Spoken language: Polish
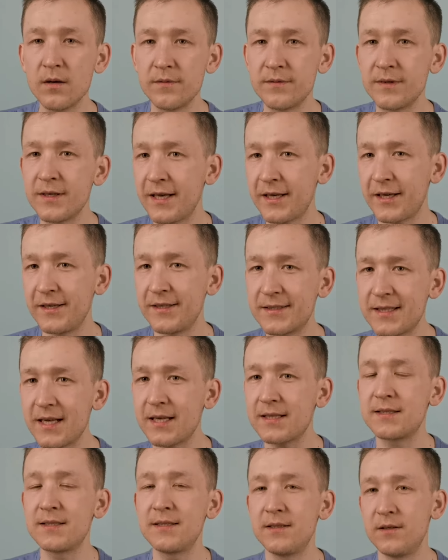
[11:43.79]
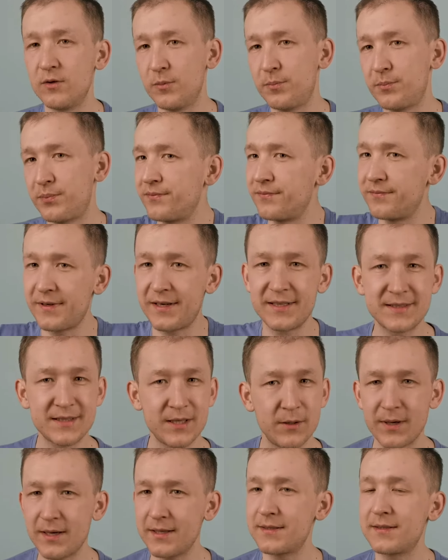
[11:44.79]
na jakiejś stacji lub w
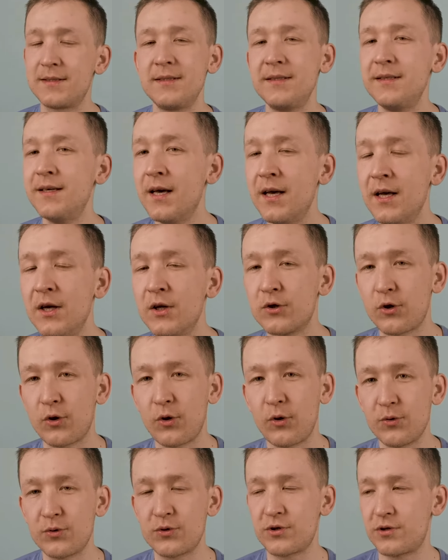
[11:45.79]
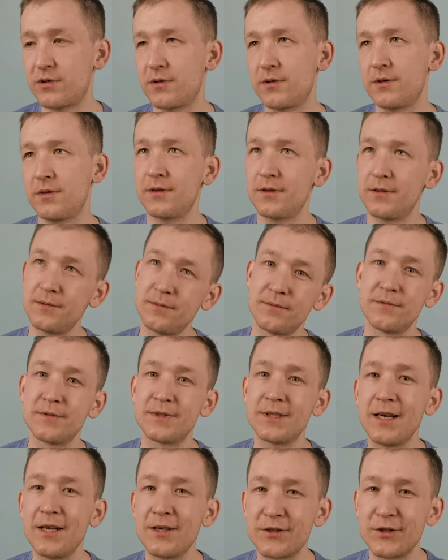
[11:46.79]
restauracji, to już
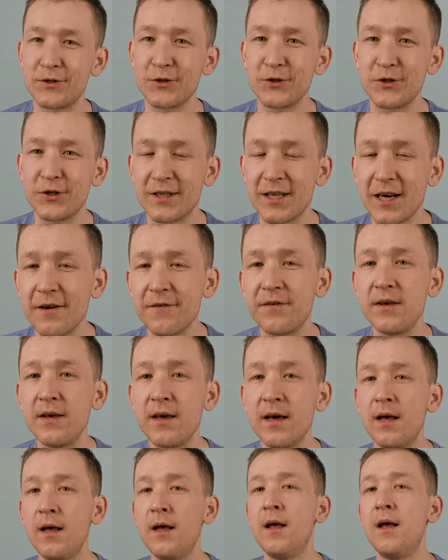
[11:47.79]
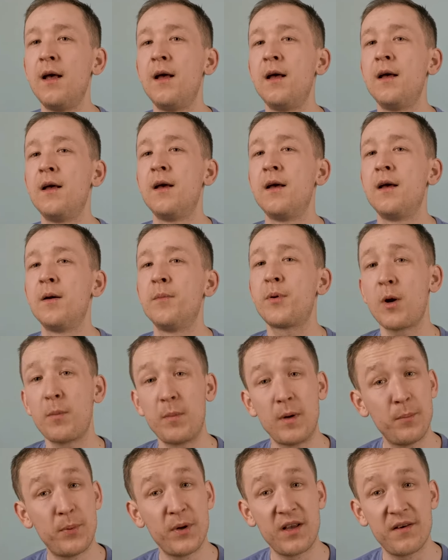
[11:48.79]
zależy co się trafi.
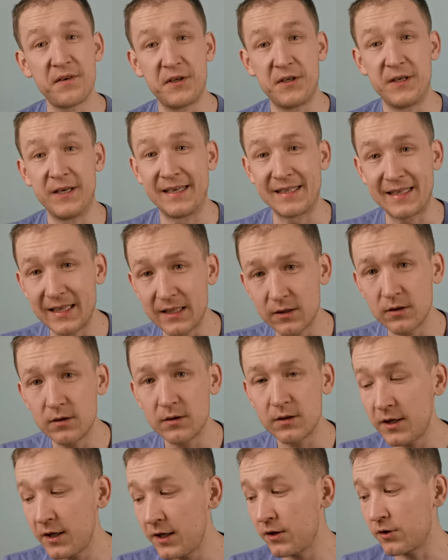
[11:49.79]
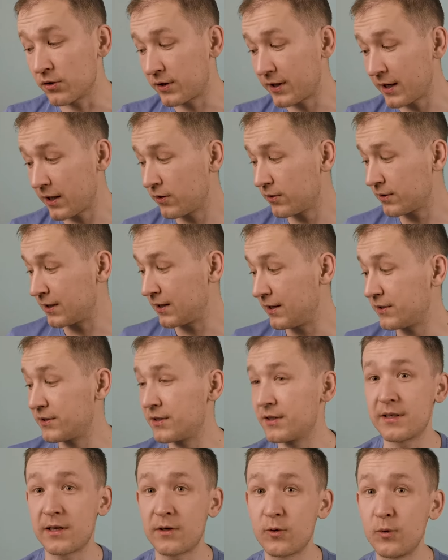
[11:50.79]
Problem pojawia się rano i do tego
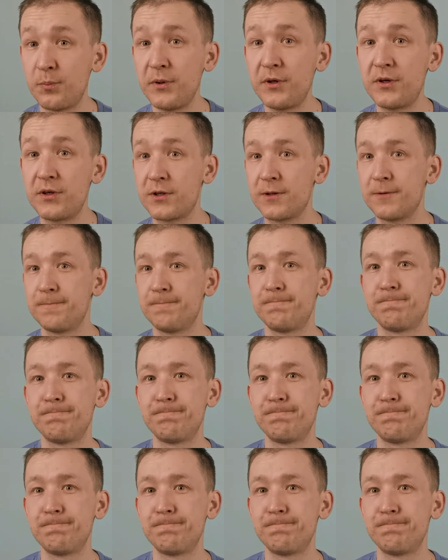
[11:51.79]
należy zakupić